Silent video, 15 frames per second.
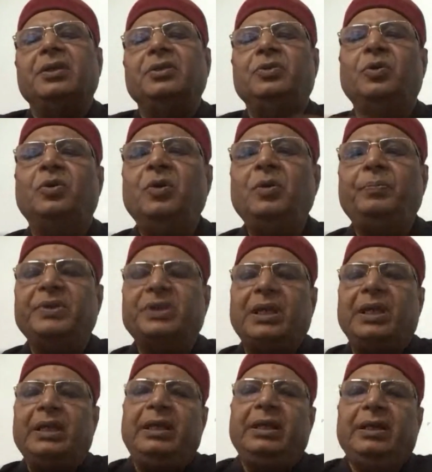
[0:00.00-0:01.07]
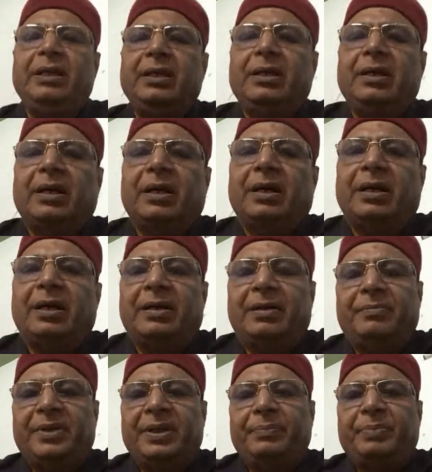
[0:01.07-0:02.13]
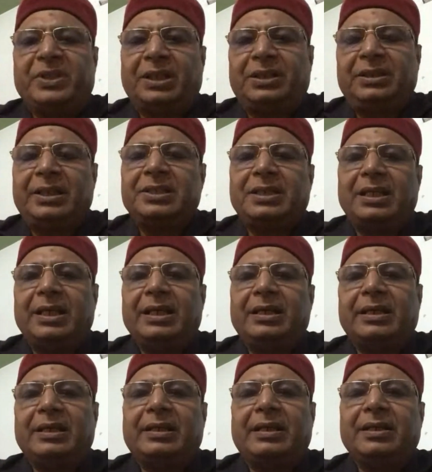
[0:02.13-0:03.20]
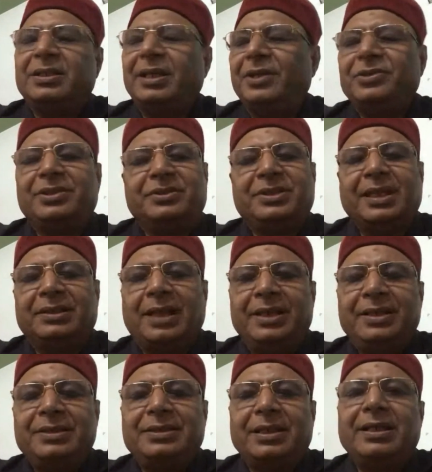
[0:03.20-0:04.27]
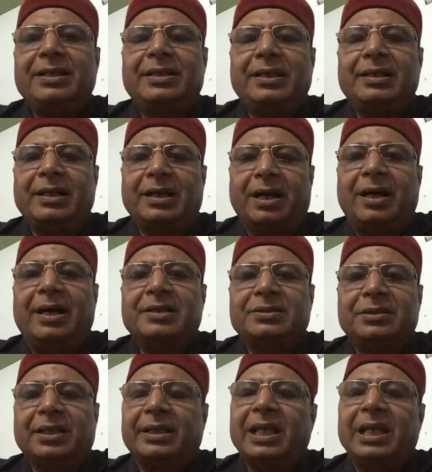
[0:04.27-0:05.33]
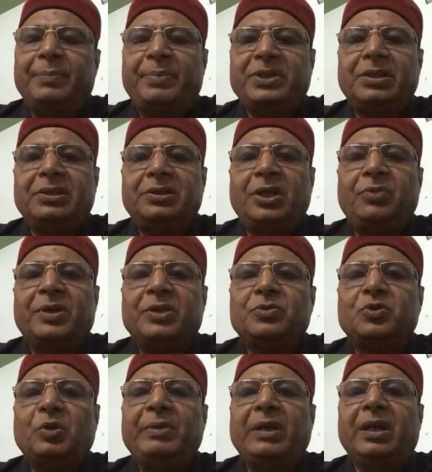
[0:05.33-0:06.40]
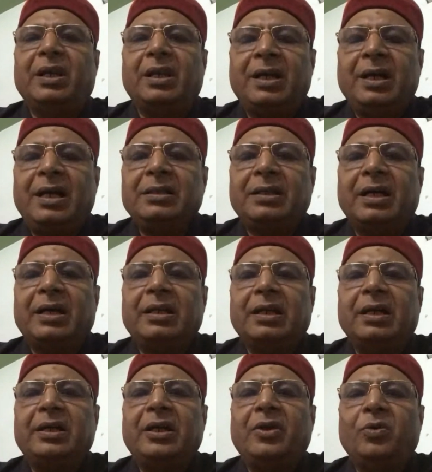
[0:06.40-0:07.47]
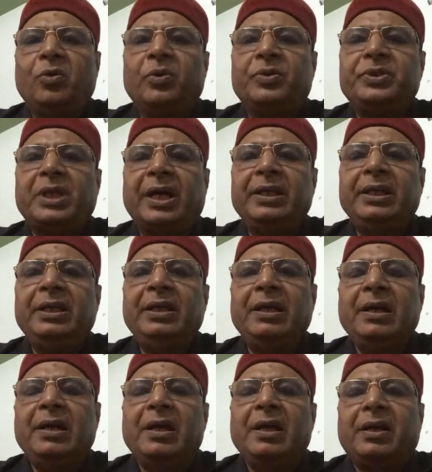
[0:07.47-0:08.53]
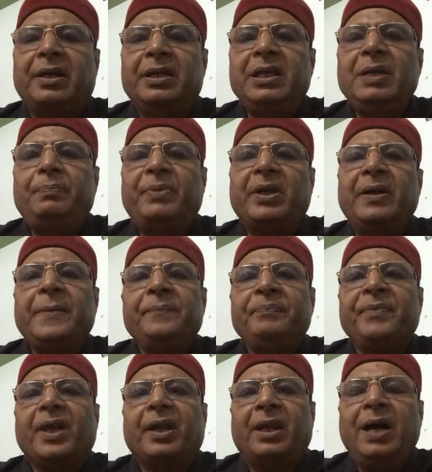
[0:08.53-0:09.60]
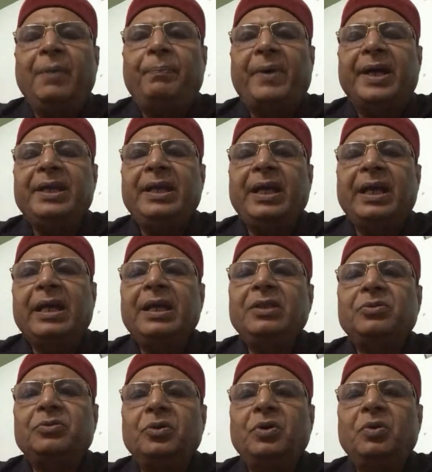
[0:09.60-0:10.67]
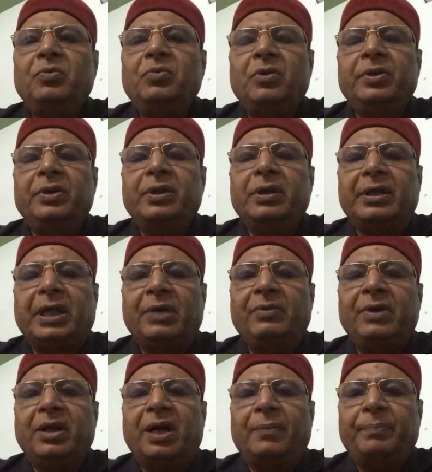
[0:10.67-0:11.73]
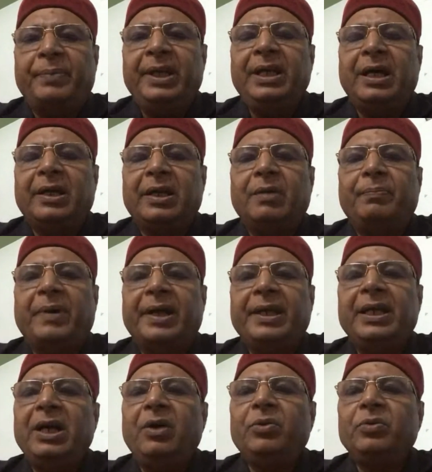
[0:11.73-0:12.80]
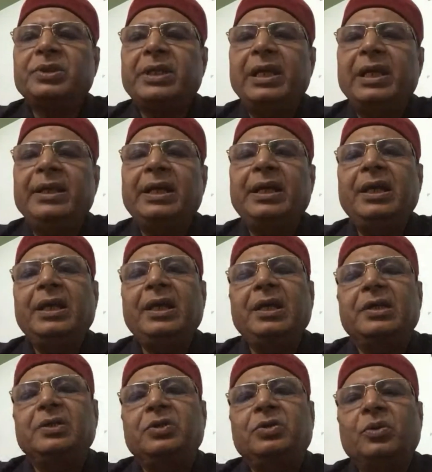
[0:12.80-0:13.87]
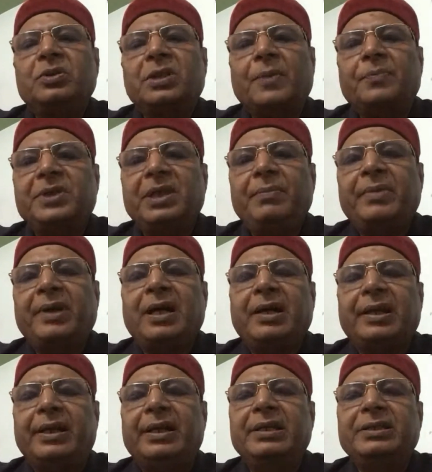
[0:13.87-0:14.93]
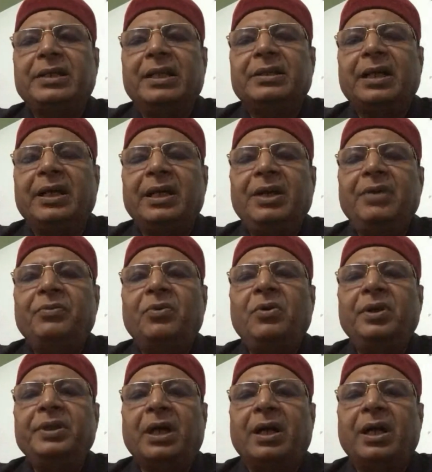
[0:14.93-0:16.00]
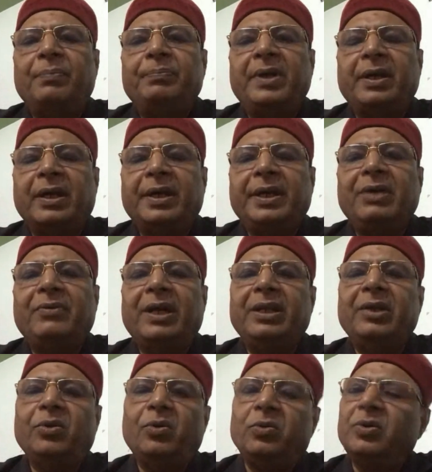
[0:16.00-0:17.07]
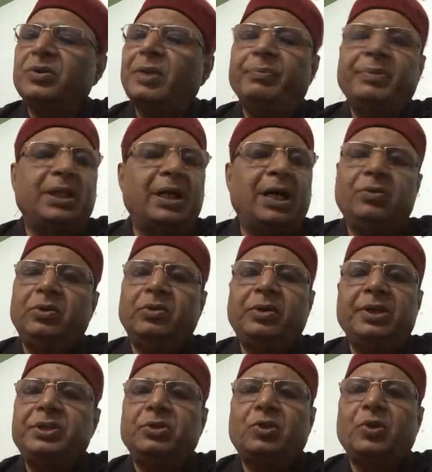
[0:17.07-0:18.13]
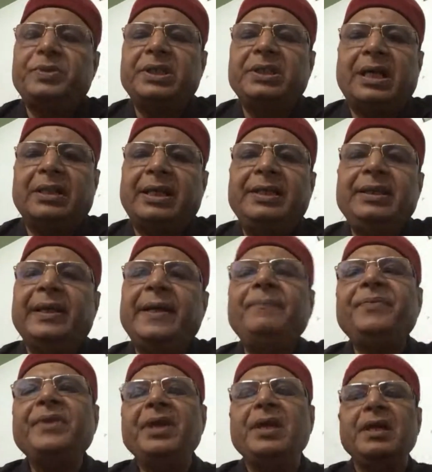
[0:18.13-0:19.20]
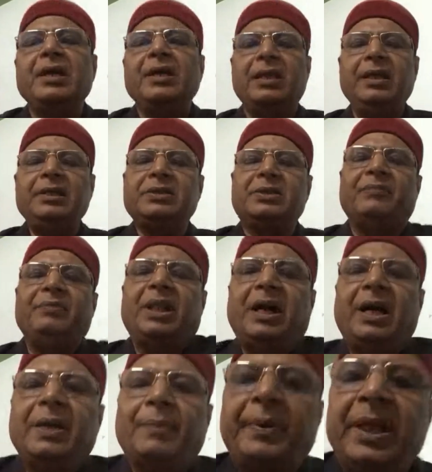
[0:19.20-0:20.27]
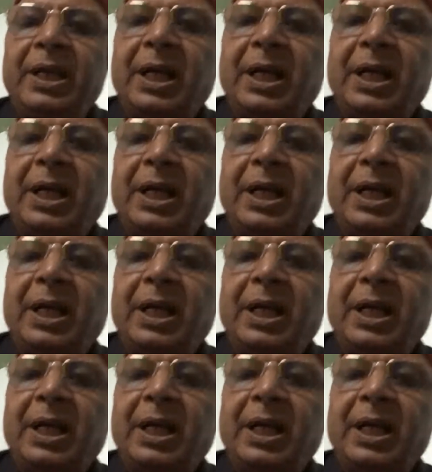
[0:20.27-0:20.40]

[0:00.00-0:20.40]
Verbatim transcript: जो पिछले अः पचहत्तर से लेकर के सॉरी सैतालीस से लेकर के आज तक यानी पचहत्तर वर्षों में लगातार अगर लोकशाही कहीं पर रह पाई है तो वो केवल अपने यहाँ रह पाई है और उसके लिए जो सबसे बड़ा क्रेडिट जाता है वो यहाँ पर रहने वाले लोगों संविधान को तो निश्चित रूप से जाता ही है लेकिन संविधान अपने